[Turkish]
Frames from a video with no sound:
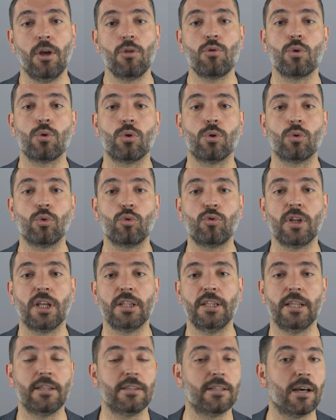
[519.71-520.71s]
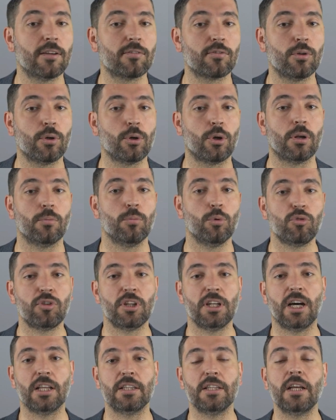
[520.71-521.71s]
Çünkü Rusya'nın iddiasına göre bu
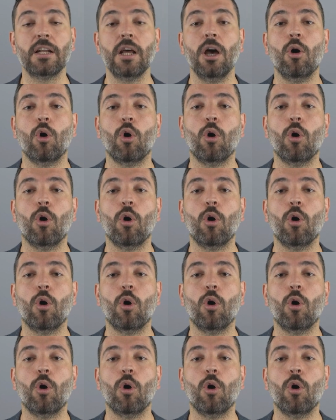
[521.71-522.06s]
silahlar